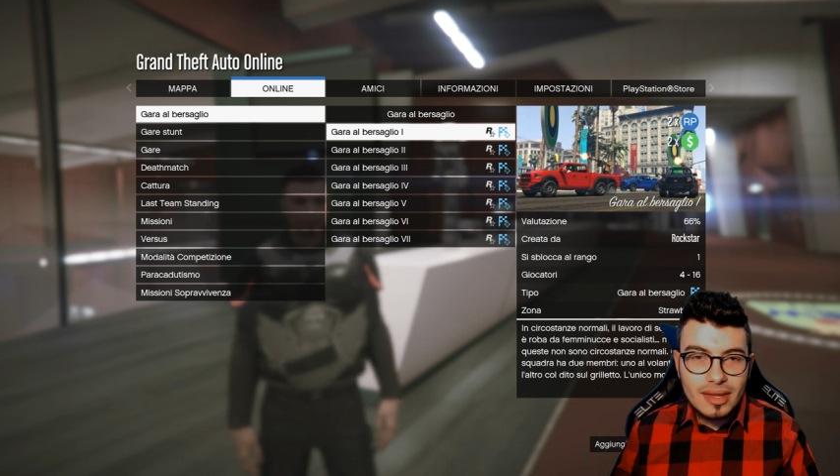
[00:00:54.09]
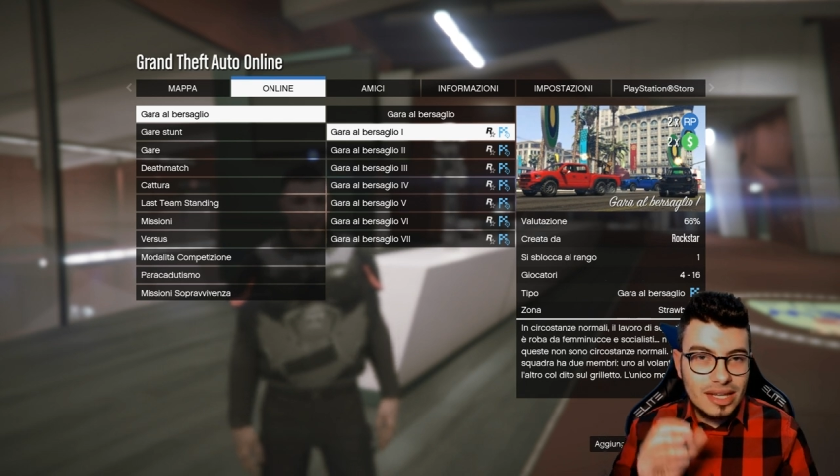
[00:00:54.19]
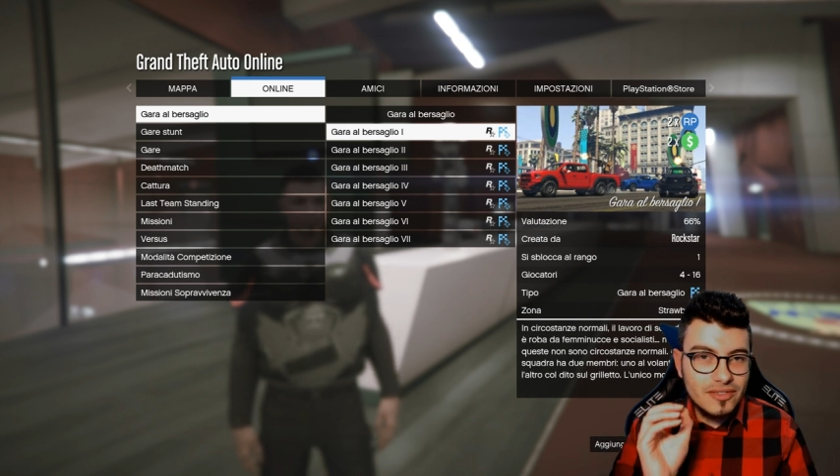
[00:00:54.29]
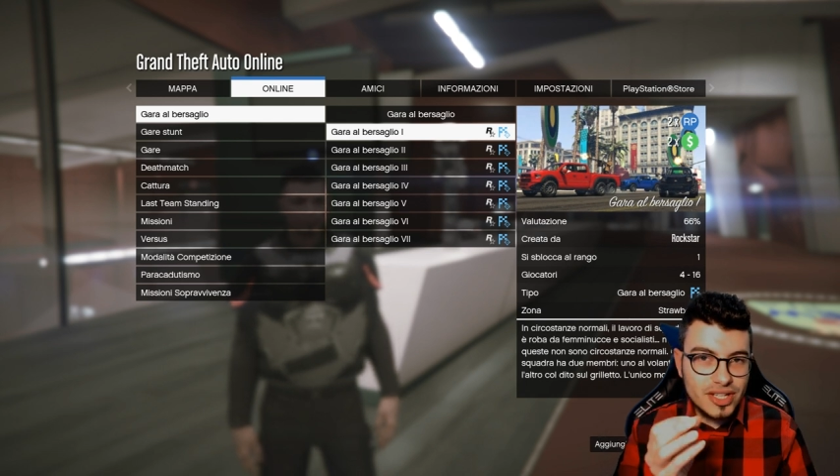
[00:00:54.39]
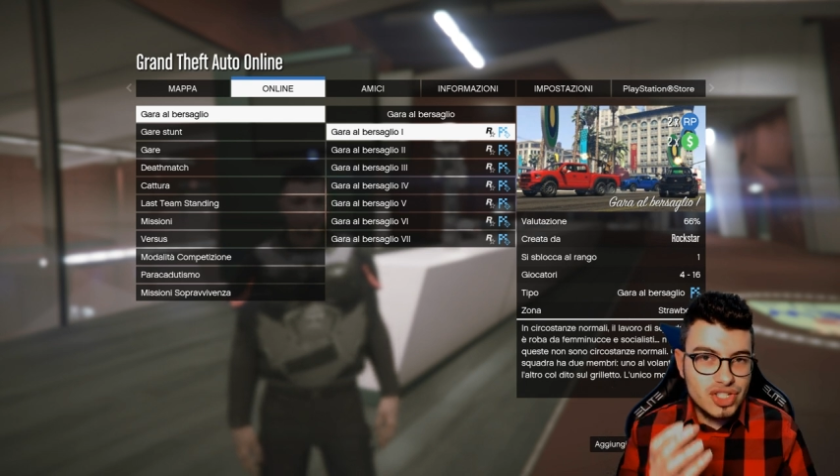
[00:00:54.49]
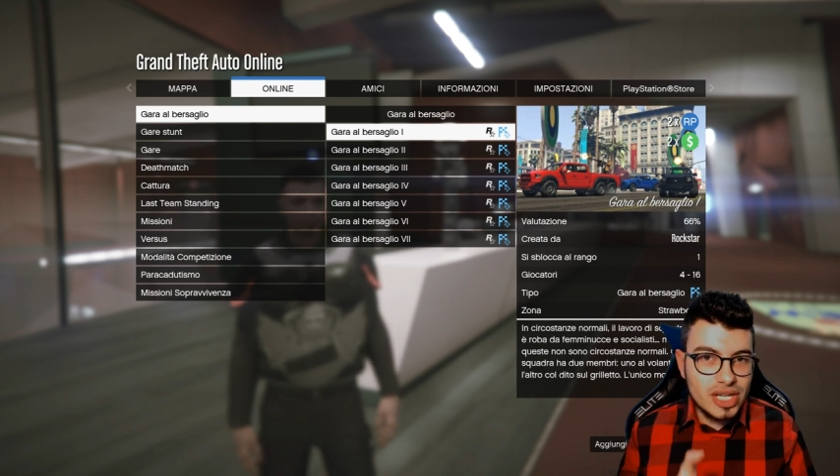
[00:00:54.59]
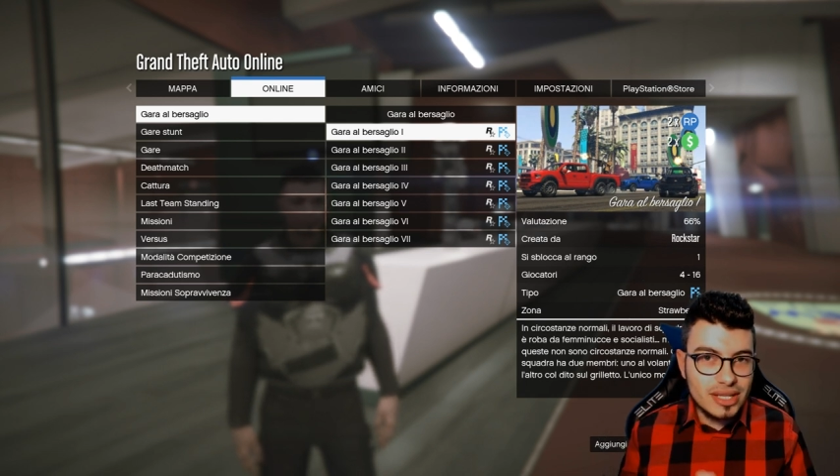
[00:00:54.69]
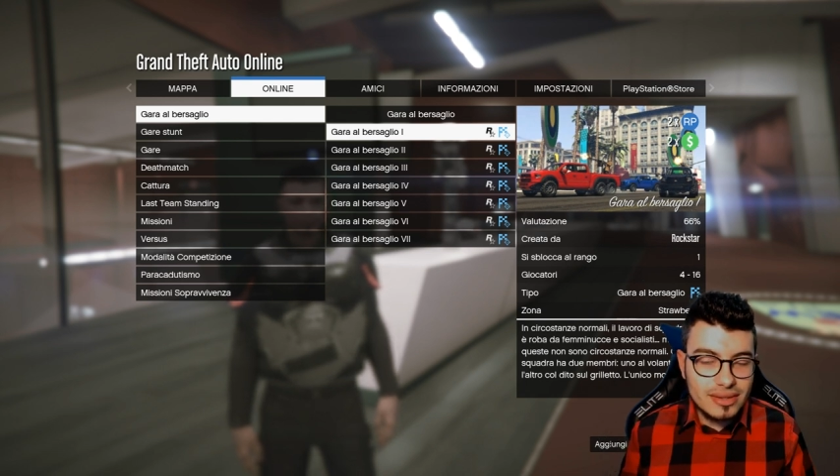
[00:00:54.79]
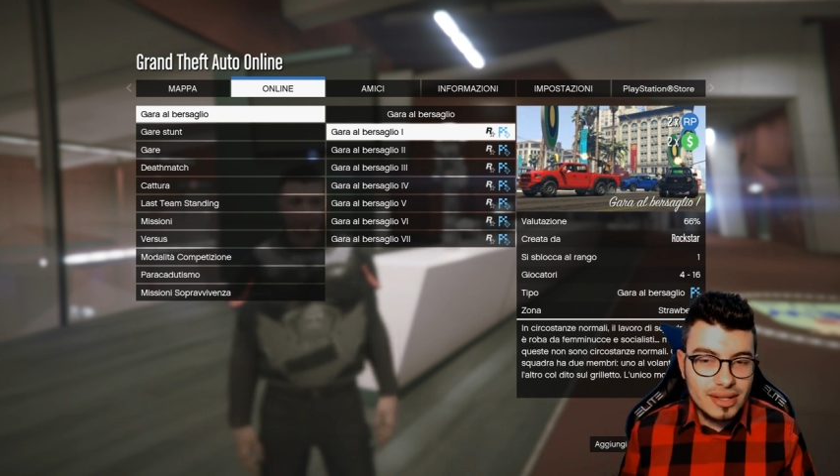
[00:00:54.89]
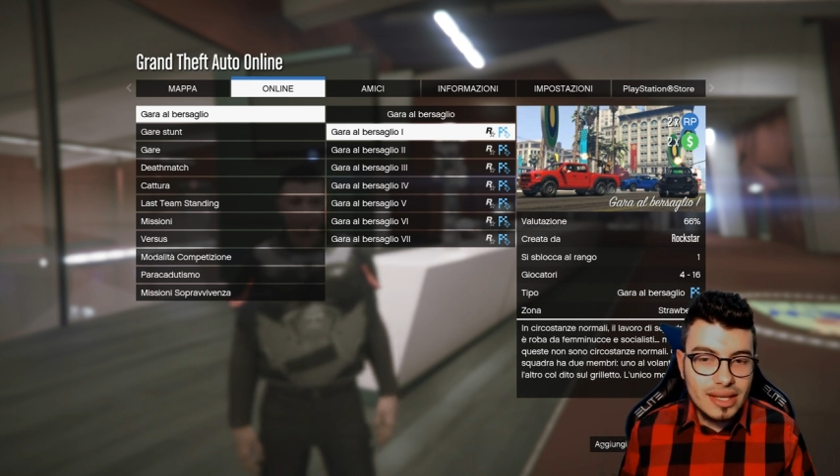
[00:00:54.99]
le
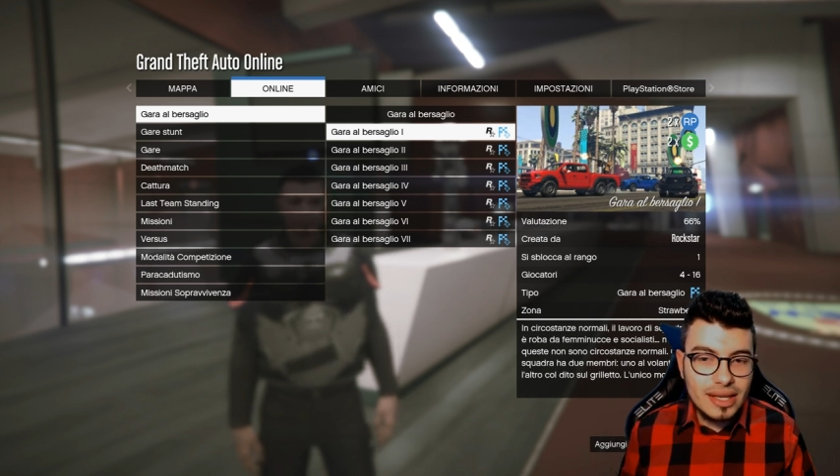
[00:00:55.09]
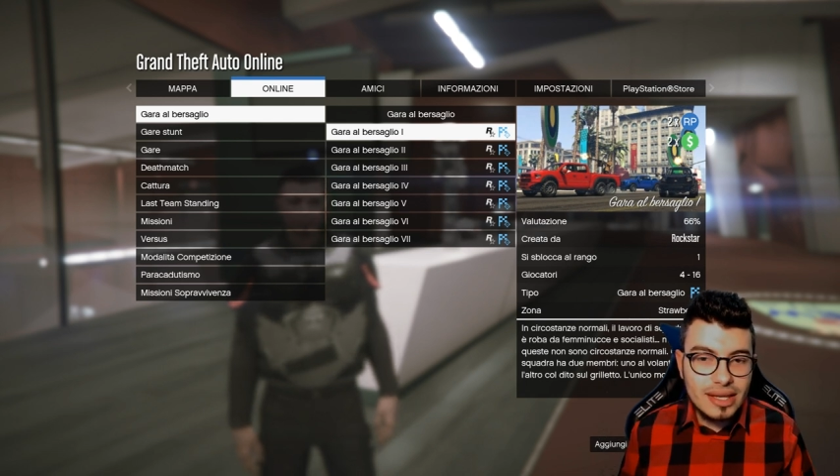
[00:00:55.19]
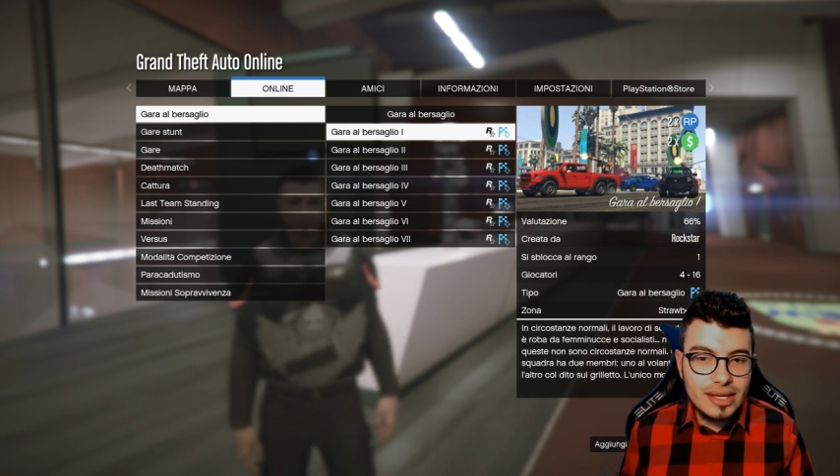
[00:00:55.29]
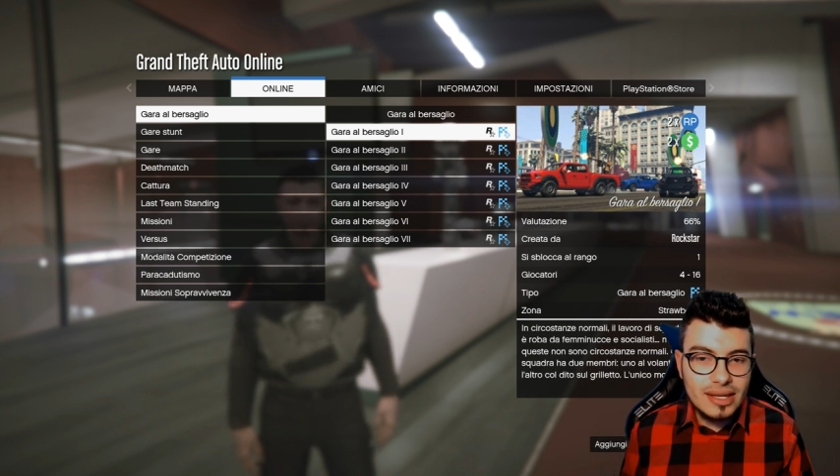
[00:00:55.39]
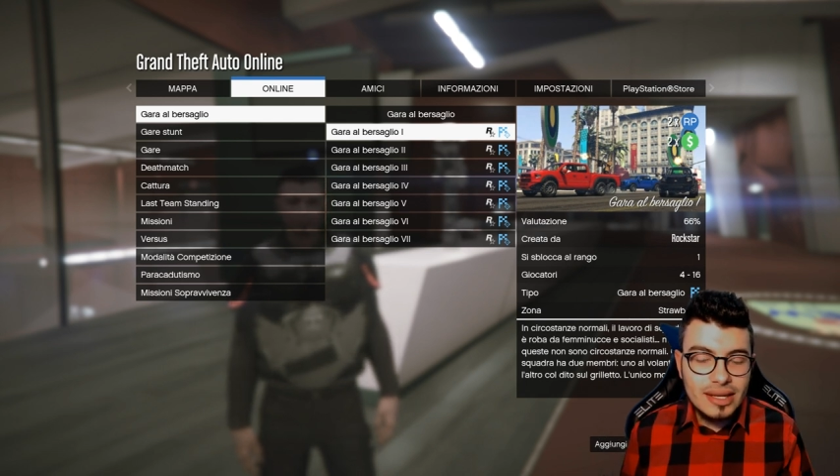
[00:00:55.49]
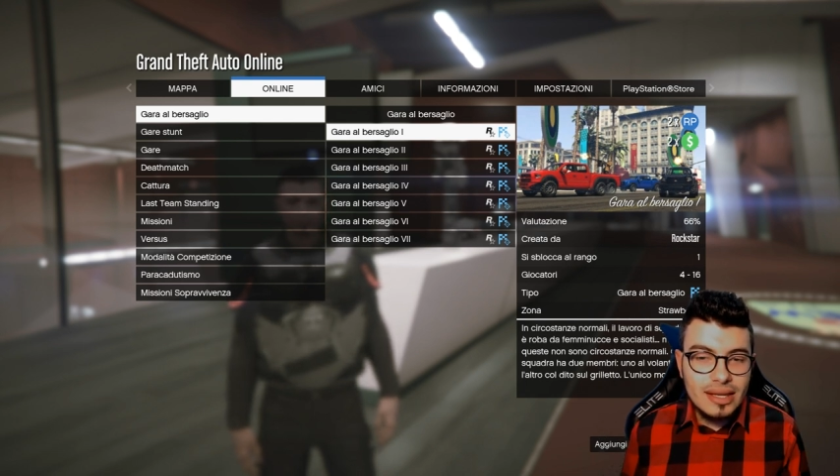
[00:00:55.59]
freccette e